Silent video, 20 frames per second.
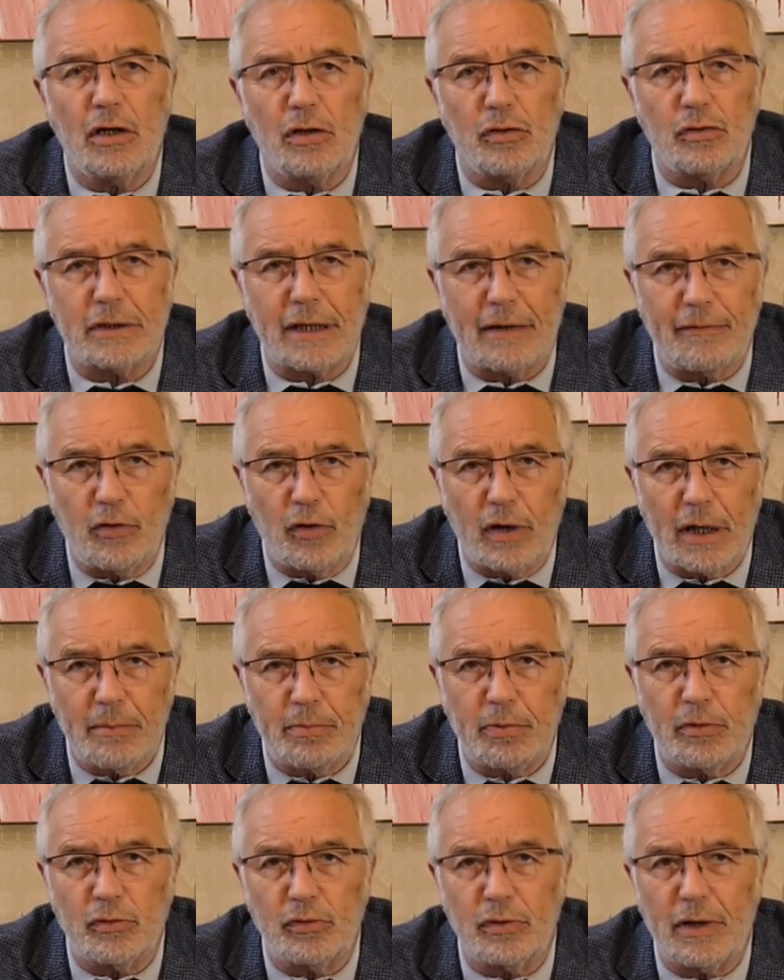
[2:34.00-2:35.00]
nous avons
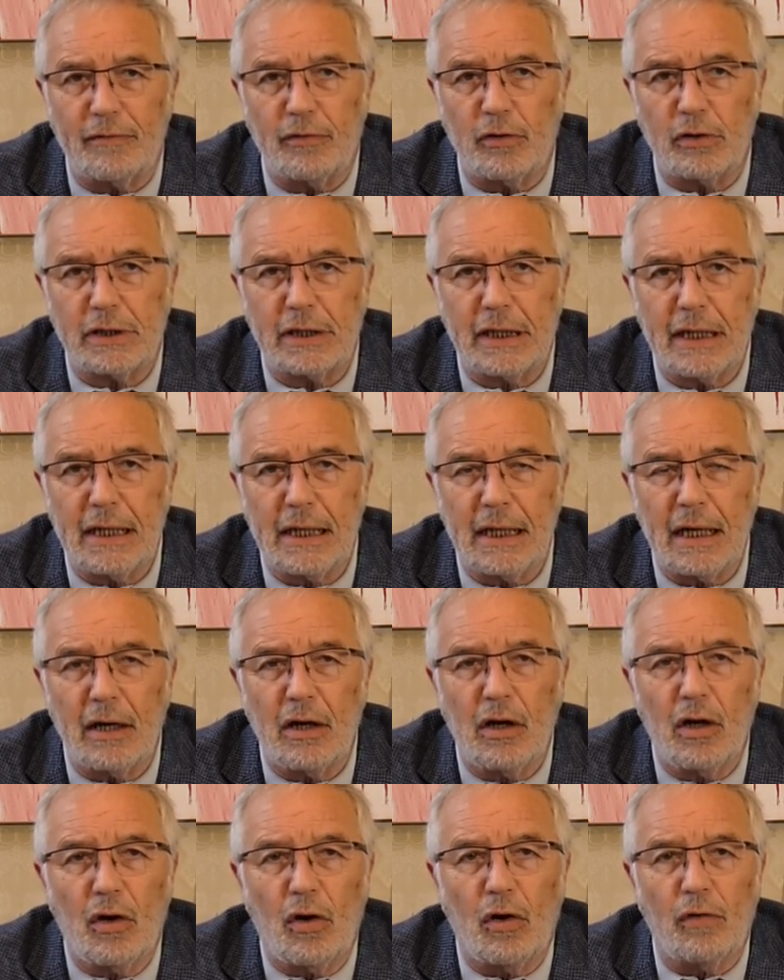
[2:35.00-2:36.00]
répondu avant-hier
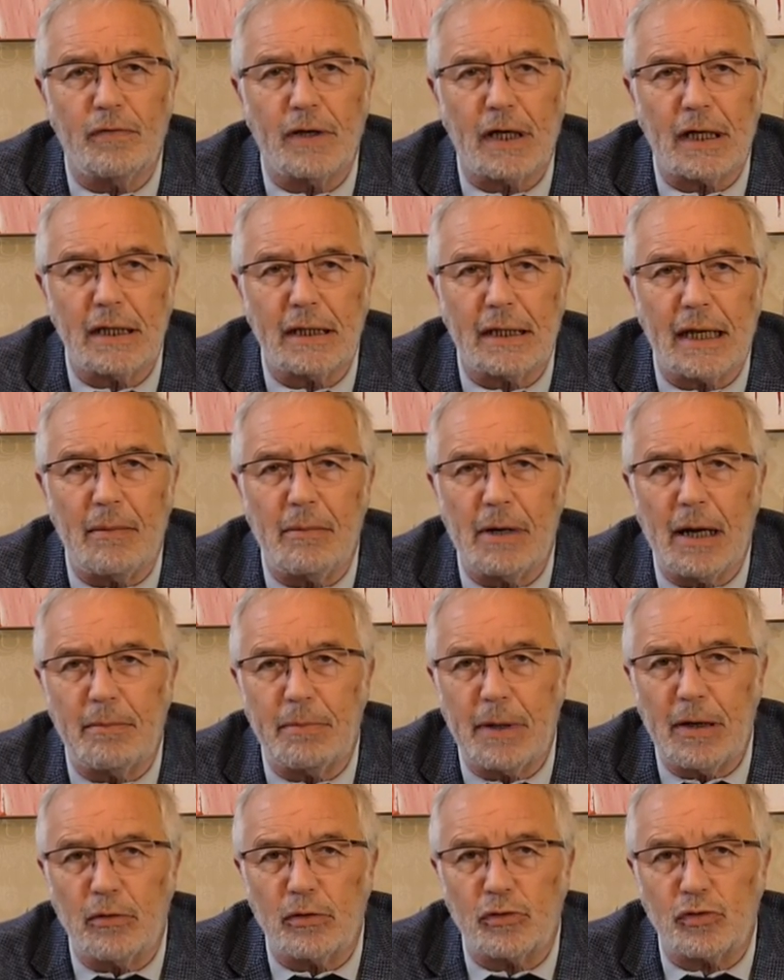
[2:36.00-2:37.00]
au véritable
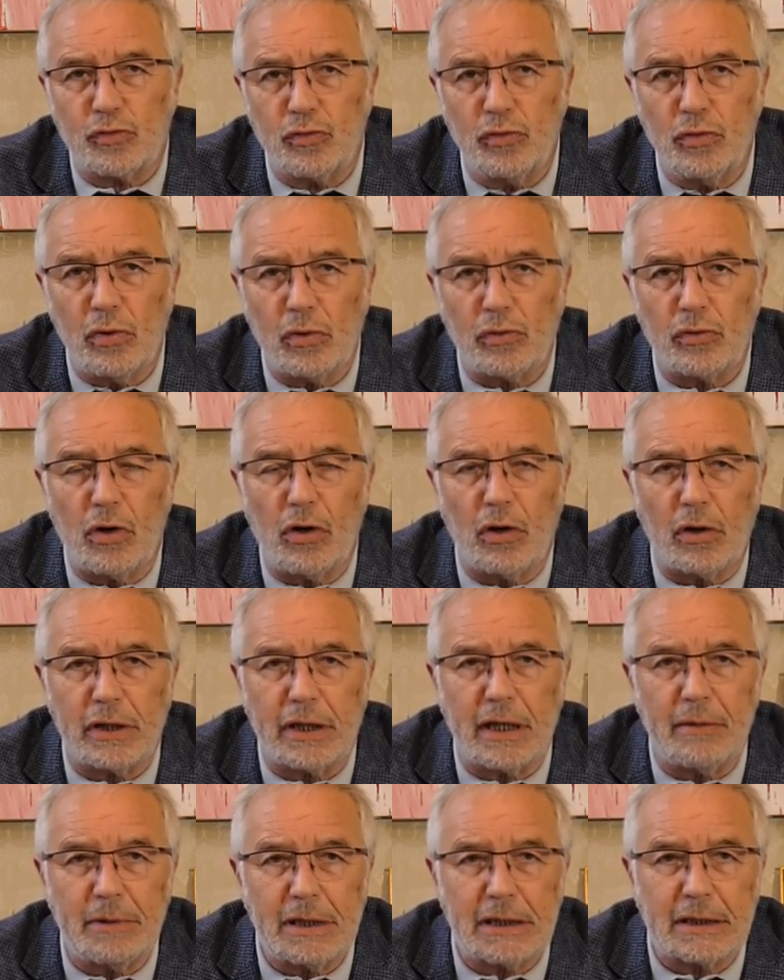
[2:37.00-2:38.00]
appel au secours de l'Ordre
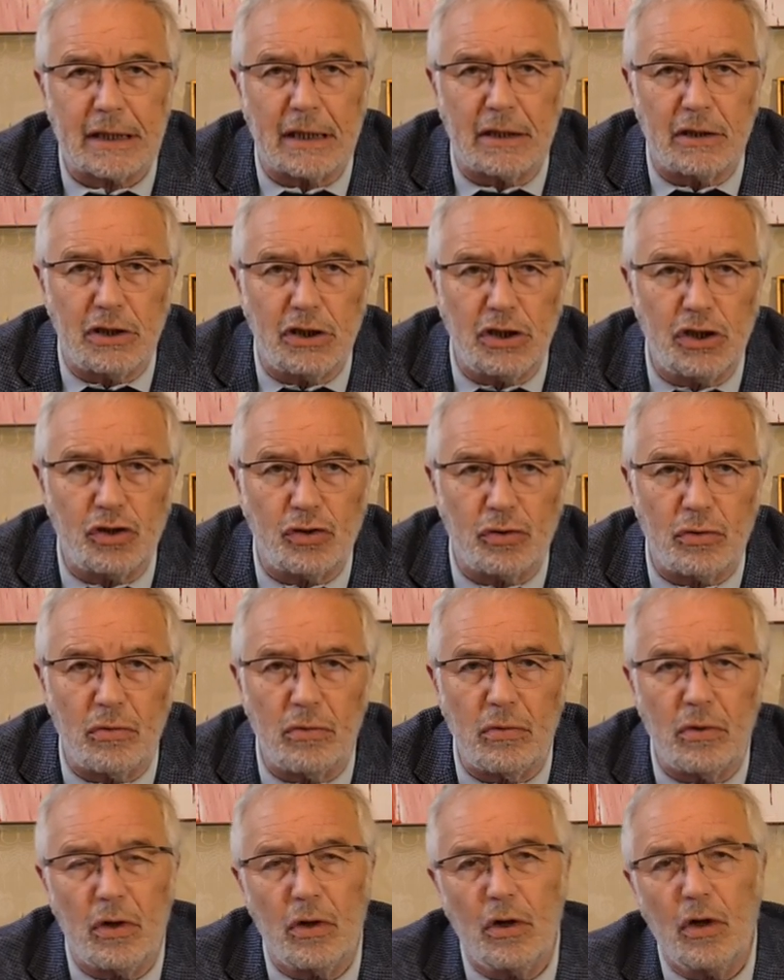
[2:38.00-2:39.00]
des médecins de
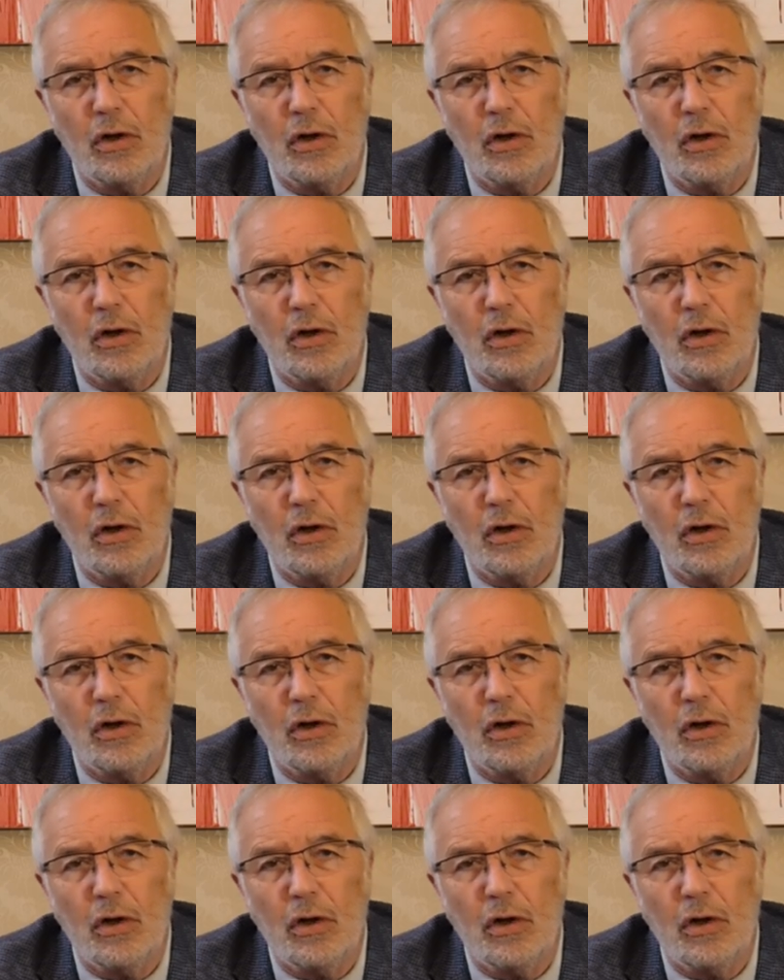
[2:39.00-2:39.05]
Dijon,